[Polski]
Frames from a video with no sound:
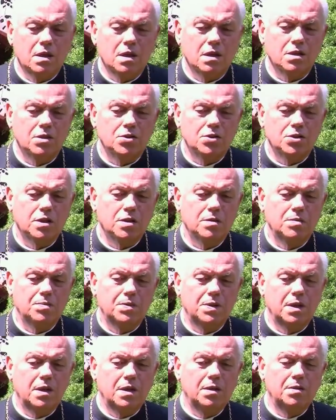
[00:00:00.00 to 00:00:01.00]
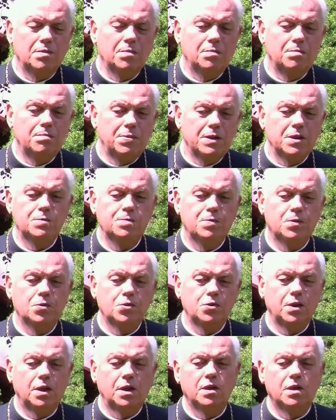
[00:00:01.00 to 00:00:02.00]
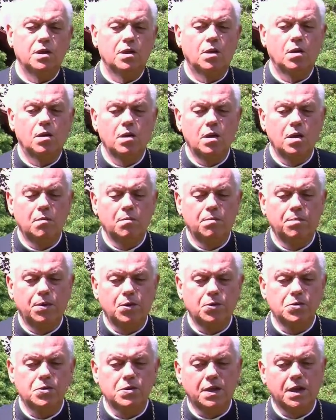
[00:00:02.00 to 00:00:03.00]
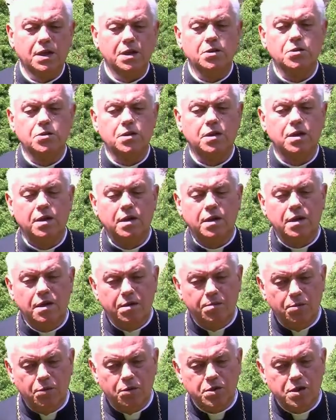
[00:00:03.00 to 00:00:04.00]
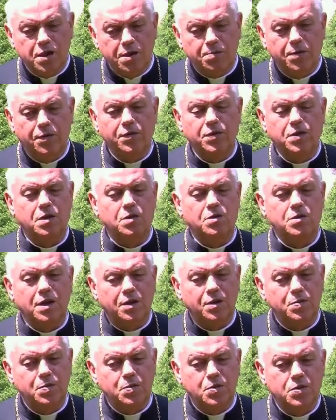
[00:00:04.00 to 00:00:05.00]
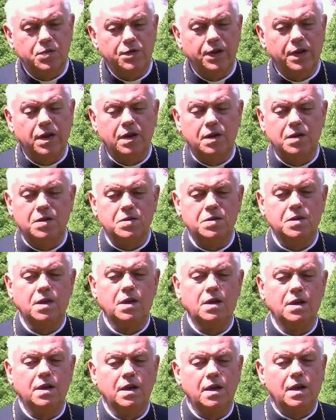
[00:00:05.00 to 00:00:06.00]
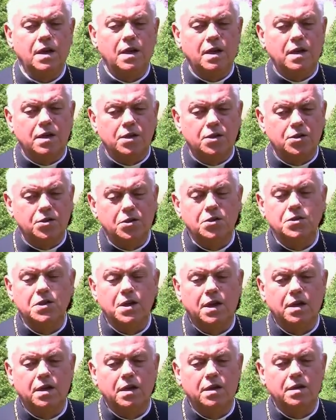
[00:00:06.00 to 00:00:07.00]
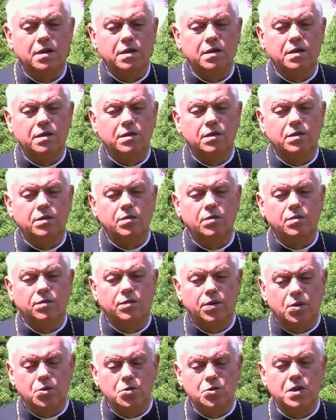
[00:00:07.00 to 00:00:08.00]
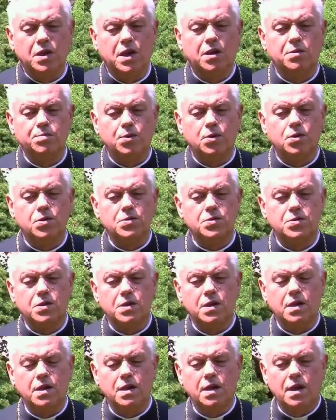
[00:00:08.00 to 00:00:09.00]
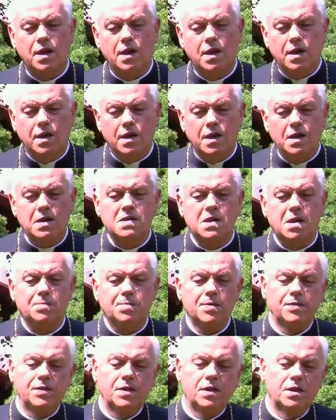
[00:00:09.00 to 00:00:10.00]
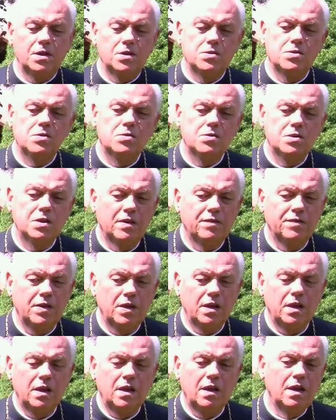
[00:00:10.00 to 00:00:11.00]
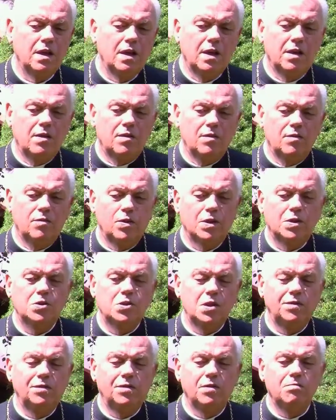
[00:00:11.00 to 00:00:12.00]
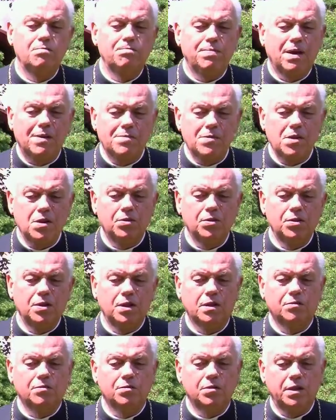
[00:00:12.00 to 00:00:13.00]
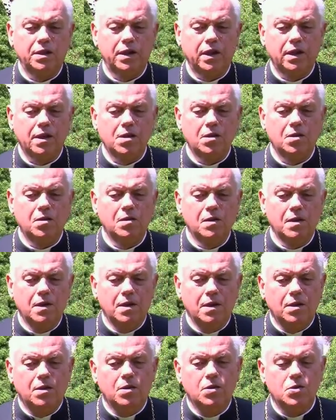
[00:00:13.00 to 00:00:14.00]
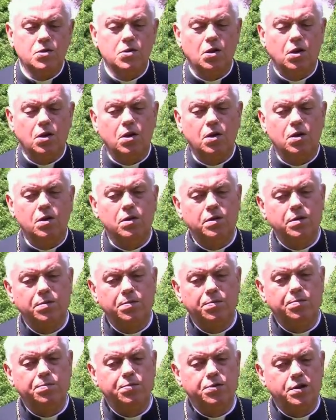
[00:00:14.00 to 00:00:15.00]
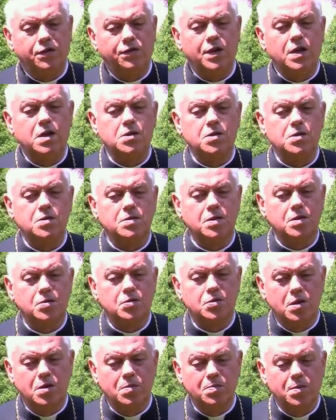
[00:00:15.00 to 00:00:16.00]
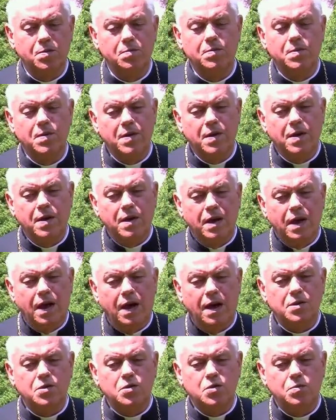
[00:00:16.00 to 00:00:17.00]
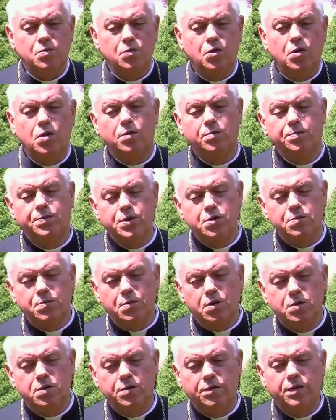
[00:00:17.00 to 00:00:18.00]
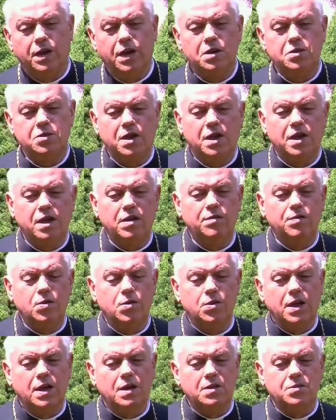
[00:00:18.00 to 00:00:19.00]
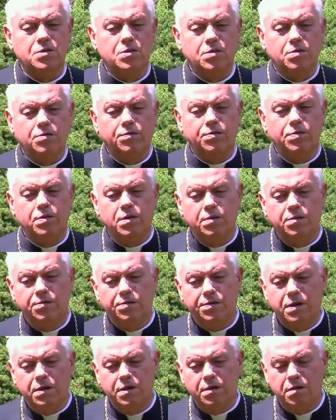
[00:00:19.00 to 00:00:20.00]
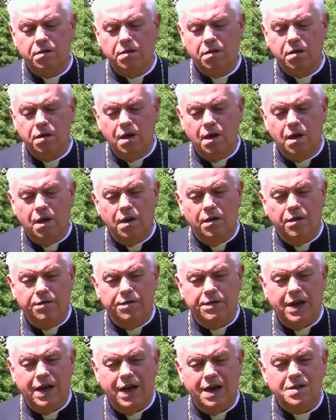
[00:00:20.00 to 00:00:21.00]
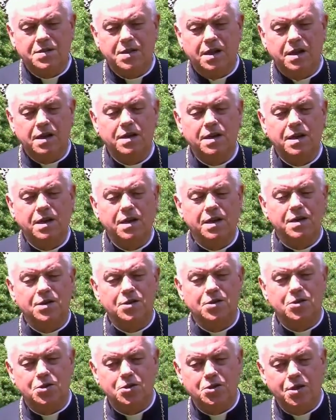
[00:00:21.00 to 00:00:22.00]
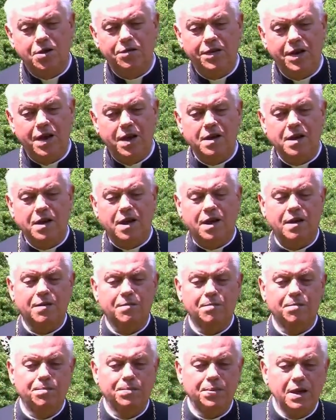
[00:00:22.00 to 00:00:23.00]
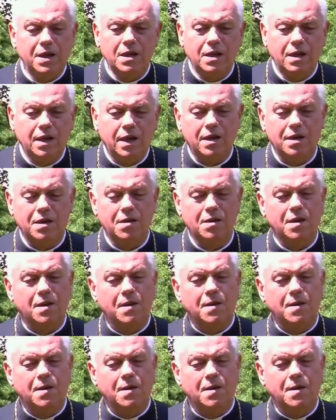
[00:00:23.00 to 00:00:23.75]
żeby bezpośrednio poznać, można powiedzieć, atmosferę i styl życia e, w rodzinach polskich i zapewne też zostawili właściwą pamiątkę tego, co przywieźli ze sobą, a co było być może wyrażane w, okres, w, w wyrazach zdziwienia, pytań